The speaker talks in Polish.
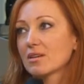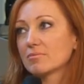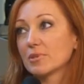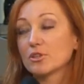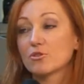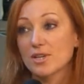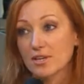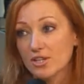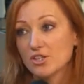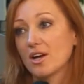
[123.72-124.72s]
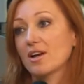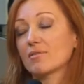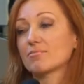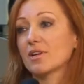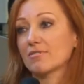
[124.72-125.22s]
będą
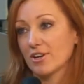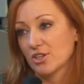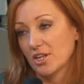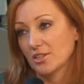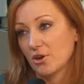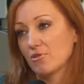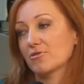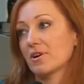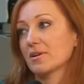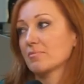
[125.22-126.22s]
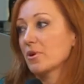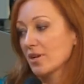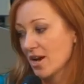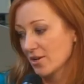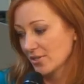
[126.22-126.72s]
zajęcia warsztatowe
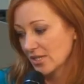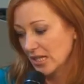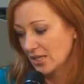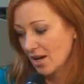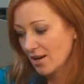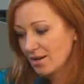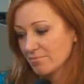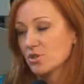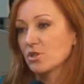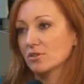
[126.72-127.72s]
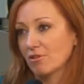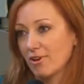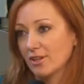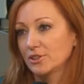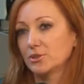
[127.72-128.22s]
polegające na
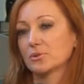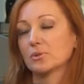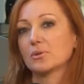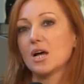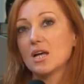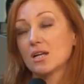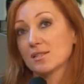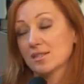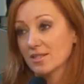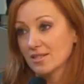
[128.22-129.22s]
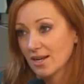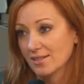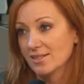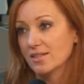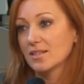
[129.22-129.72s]
przygotowaniu
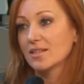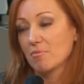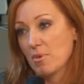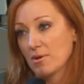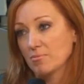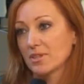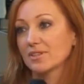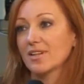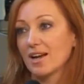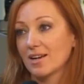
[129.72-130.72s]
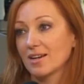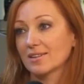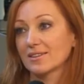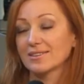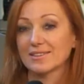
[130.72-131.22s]
stylizacji dla mamy
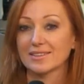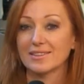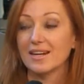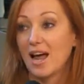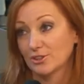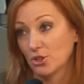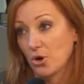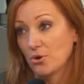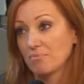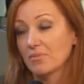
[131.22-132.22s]
na e, lato,